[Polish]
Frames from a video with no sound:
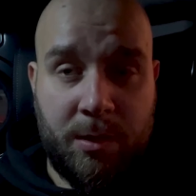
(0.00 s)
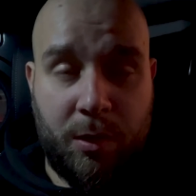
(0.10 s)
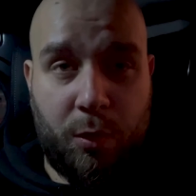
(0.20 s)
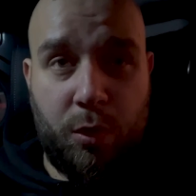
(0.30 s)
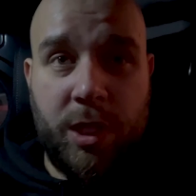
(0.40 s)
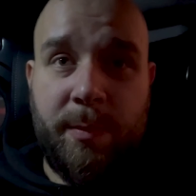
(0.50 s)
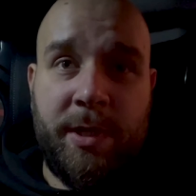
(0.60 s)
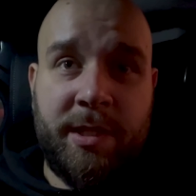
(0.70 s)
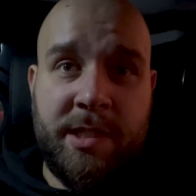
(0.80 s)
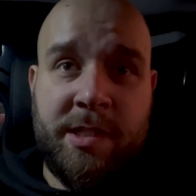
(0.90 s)
Ogólnie
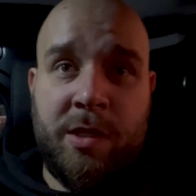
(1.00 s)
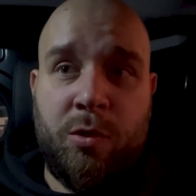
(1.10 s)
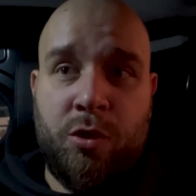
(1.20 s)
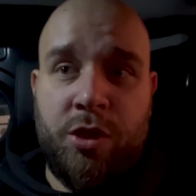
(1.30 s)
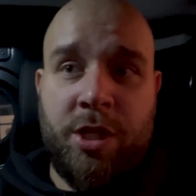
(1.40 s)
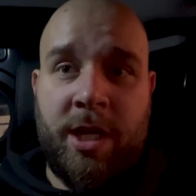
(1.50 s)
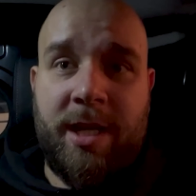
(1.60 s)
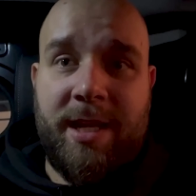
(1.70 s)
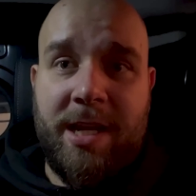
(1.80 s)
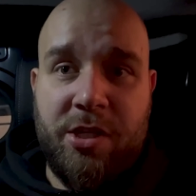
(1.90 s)
mnie testy zużycia
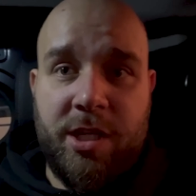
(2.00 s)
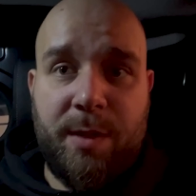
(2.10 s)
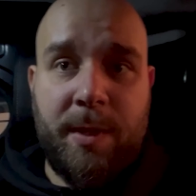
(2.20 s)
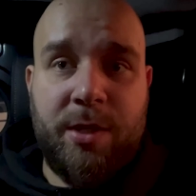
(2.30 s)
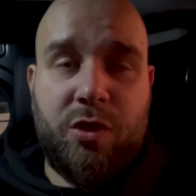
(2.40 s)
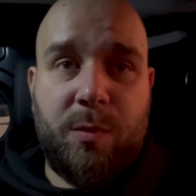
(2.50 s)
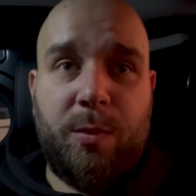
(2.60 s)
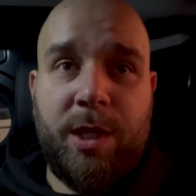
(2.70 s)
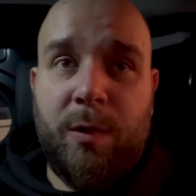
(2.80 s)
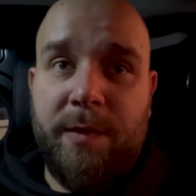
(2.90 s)
raczej nie męczą,
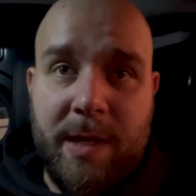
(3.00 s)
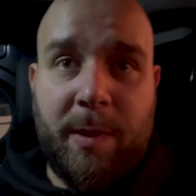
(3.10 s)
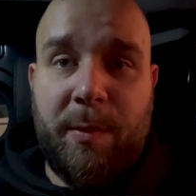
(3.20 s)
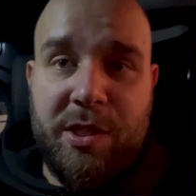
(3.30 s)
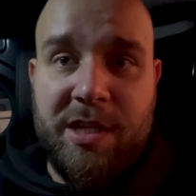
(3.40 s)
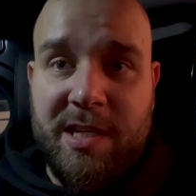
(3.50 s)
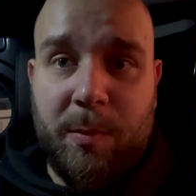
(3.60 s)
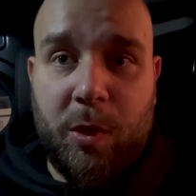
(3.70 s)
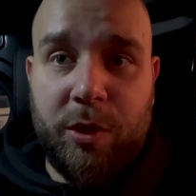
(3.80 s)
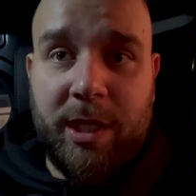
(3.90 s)
bo ja uwielbiam jeździć
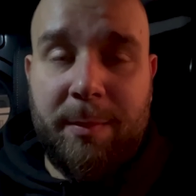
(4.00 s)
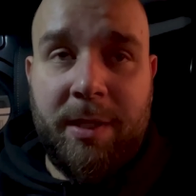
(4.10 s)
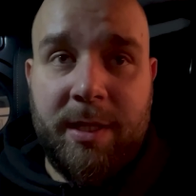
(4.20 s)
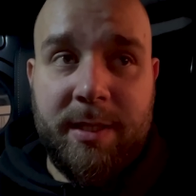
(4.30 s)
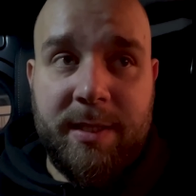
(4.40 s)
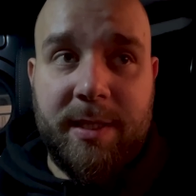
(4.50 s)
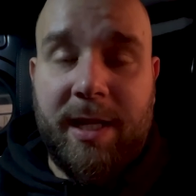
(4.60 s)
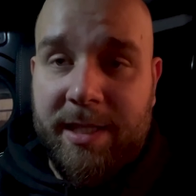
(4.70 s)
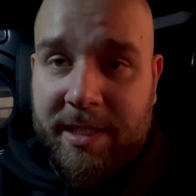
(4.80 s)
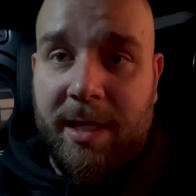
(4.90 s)
samochodem,
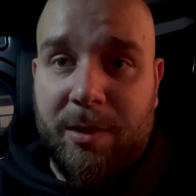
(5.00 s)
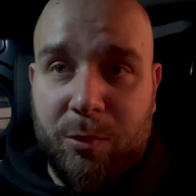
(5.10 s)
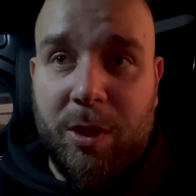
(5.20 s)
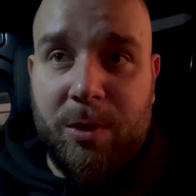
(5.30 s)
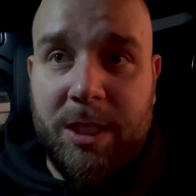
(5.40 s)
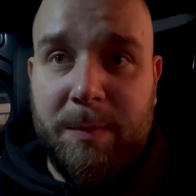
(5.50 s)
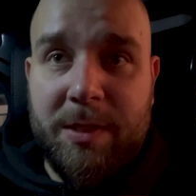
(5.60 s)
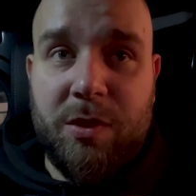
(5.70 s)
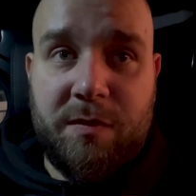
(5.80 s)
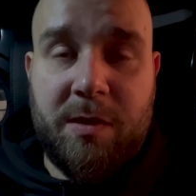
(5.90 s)
ale to auto akurat
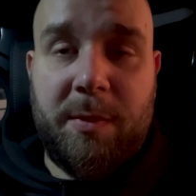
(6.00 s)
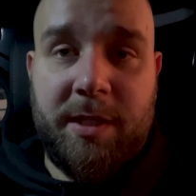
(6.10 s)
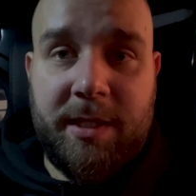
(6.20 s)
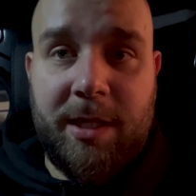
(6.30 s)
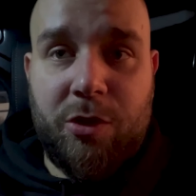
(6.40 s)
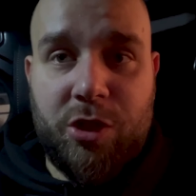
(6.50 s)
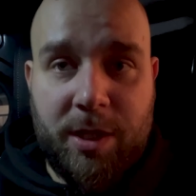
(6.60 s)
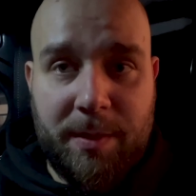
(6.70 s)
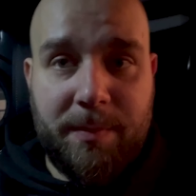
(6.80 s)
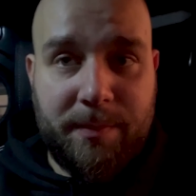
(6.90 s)
ma coś w sobie takiego,
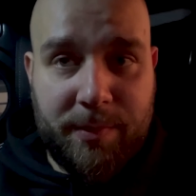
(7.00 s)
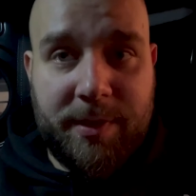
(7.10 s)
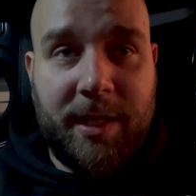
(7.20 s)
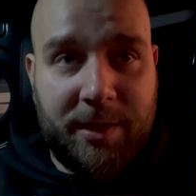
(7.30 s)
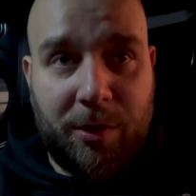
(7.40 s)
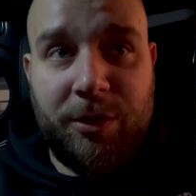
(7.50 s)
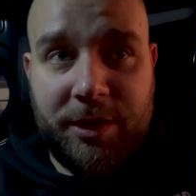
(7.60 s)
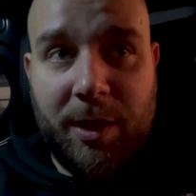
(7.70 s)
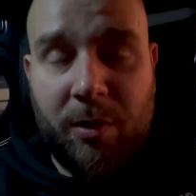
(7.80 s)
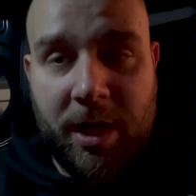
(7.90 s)
że tak, ono
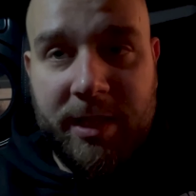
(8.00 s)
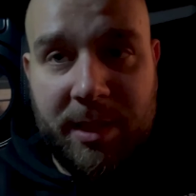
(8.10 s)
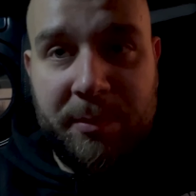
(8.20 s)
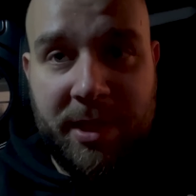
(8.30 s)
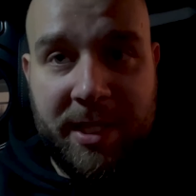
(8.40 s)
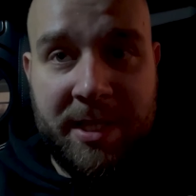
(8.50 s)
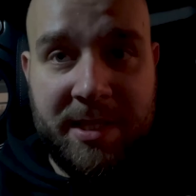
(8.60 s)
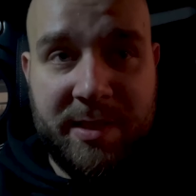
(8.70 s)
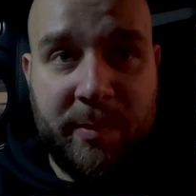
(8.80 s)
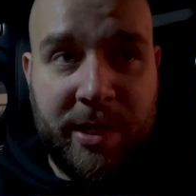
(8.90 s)
dało radę mnie
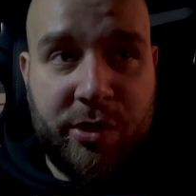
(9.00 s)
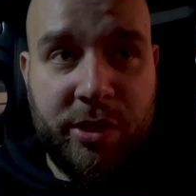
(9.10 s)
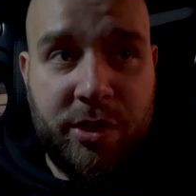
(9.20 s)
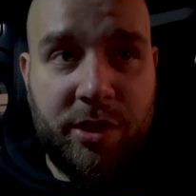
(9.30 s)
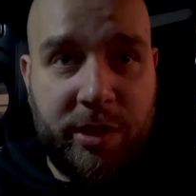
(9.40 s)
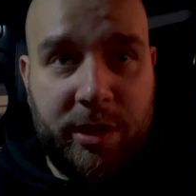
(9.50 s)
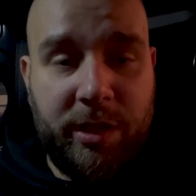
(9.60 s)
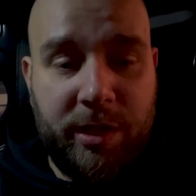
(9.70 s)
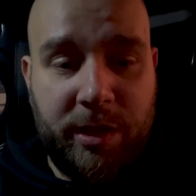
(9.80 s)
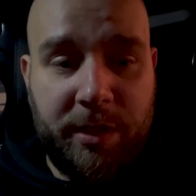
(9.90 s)
zmęczyć
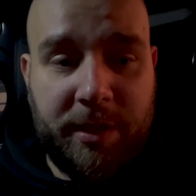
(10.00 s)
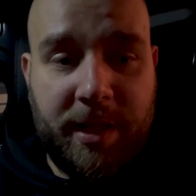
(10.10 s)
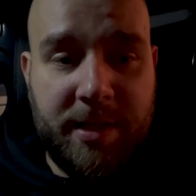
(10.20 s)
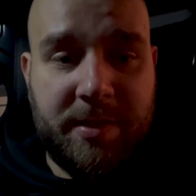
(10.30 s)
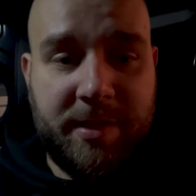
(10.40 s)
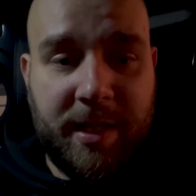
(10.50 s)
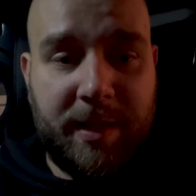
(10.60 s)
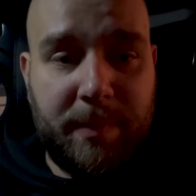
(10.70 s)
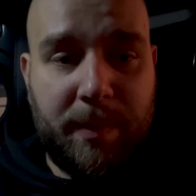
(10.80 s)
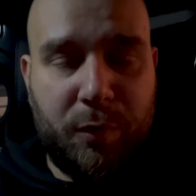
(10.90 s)
i teraz
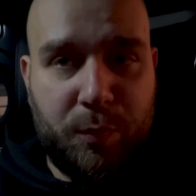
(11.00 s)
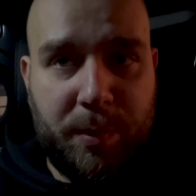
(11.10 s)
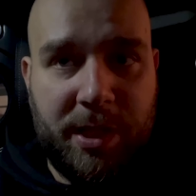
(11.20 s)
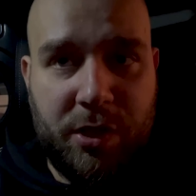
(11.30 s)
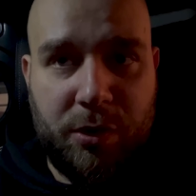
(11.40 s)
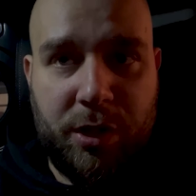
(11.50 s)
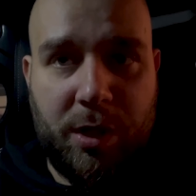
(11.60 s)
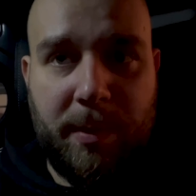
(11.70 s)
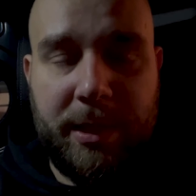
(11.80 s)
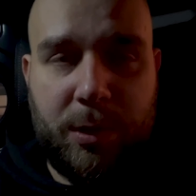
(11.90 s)
tak, mam już 50
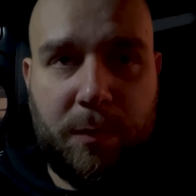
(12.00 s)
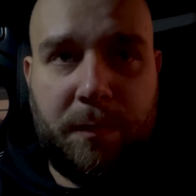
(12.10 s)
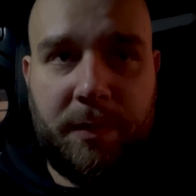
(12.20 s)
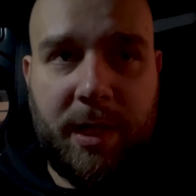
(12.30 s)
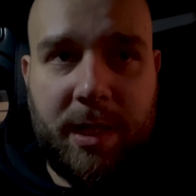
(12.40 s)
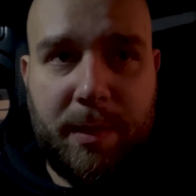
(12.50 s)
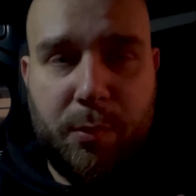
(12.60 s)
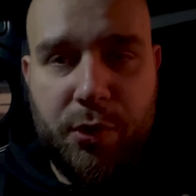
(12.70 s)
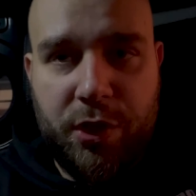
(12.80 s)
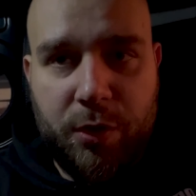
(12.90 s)
km na
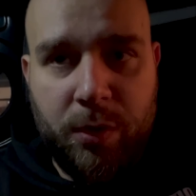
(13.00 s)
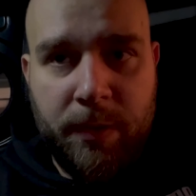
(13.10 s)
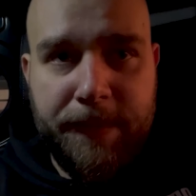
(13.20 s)
budziku,